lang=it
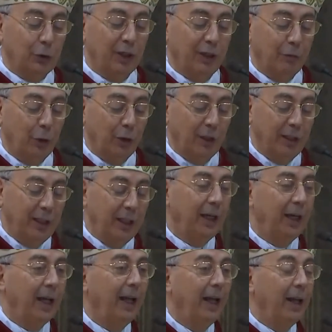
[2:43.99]
ciò che vuol
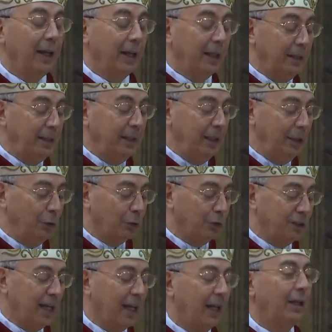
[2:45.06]
dire Dio
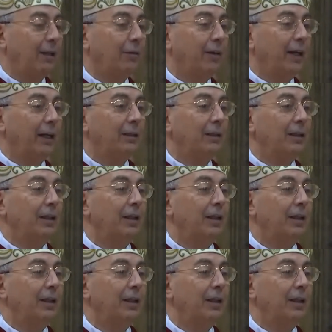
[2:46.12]
salva.